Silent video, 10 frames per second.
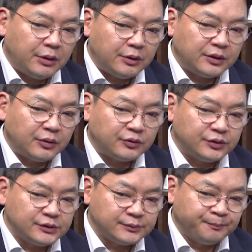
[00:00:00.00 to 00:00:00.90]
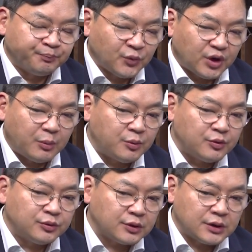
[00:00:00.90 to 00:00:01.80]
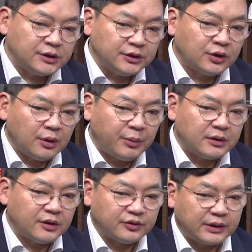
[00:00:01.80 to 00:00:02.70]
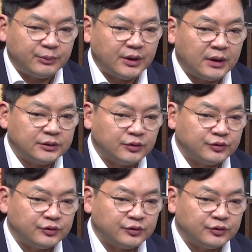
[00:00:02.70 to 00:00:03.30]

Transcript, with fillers: 관련된 것은 대부분 그 인터넷 뱅크에서 담당하는